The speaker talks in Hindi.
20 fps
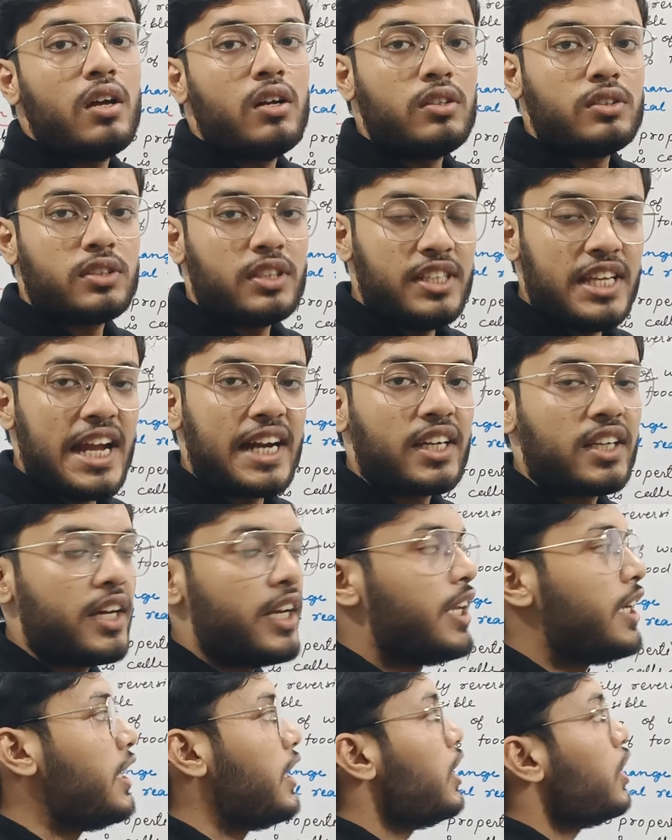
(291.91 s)
रिएक्ट
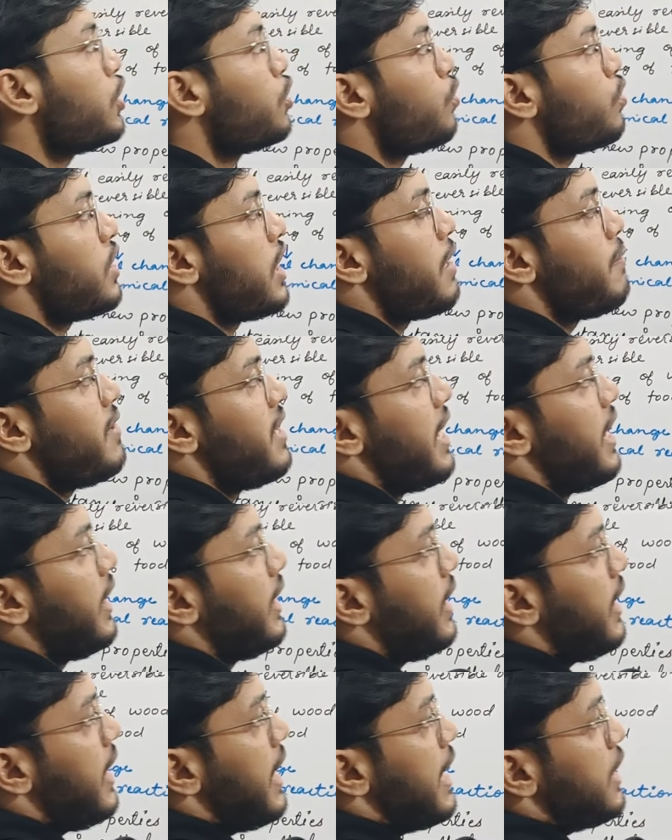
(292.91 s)
करेंगे तो क्या
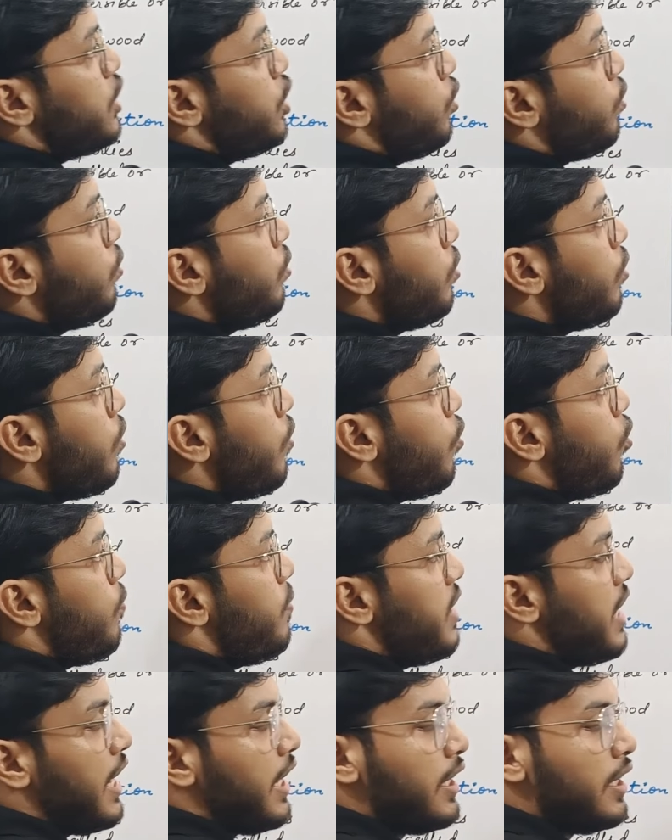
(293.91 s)
बनाएंगे एच टू
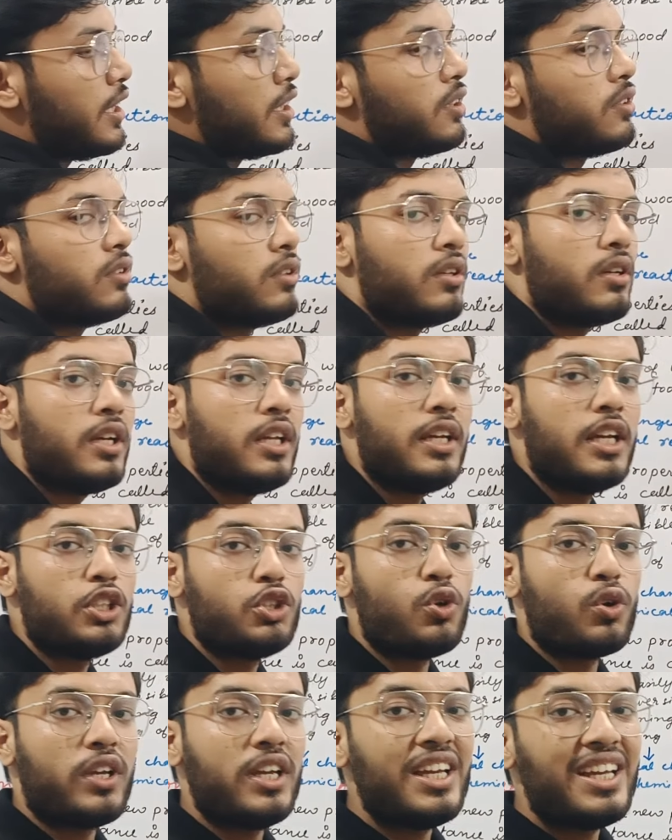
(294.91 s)
ओ बनाएंगे ठीक
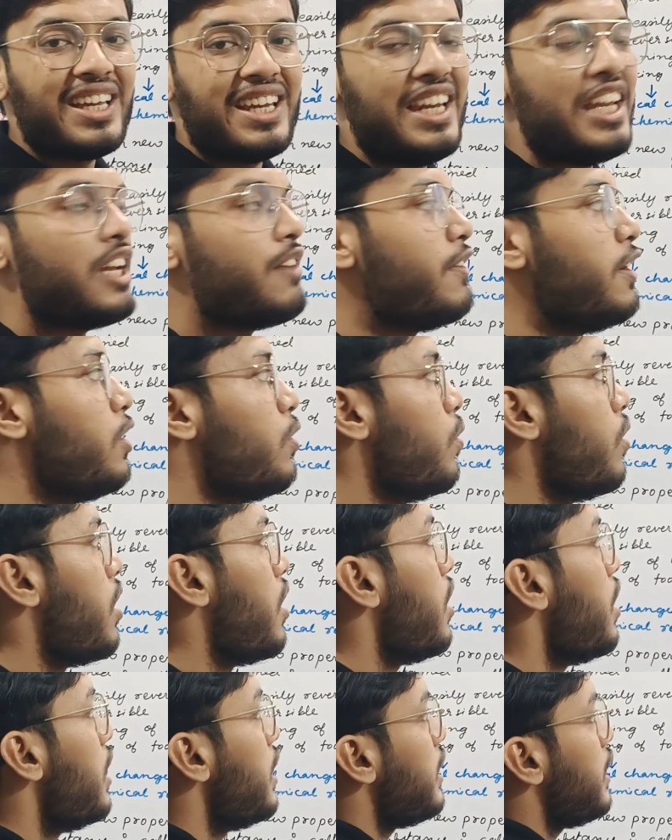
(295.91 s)
है जो कि लिक्विड
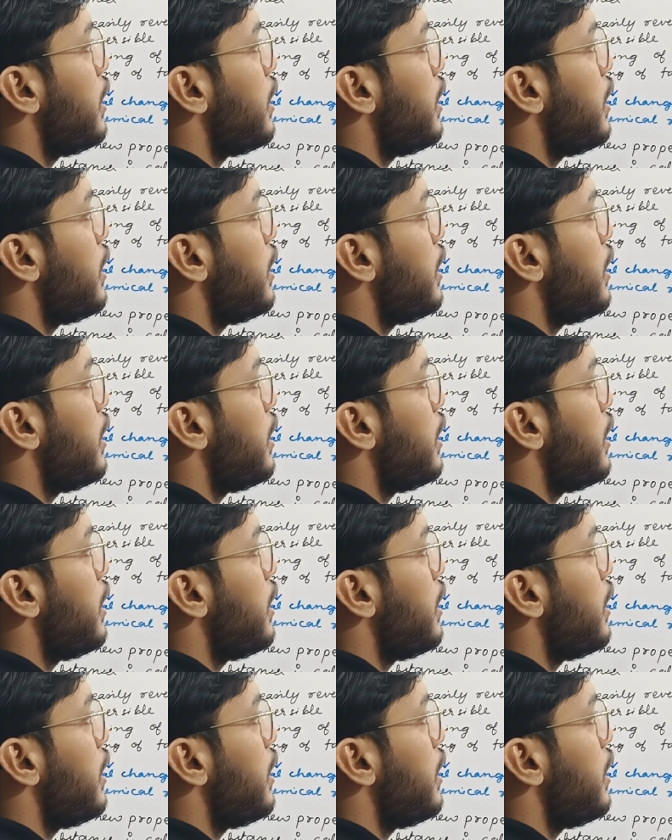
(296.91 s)
होगा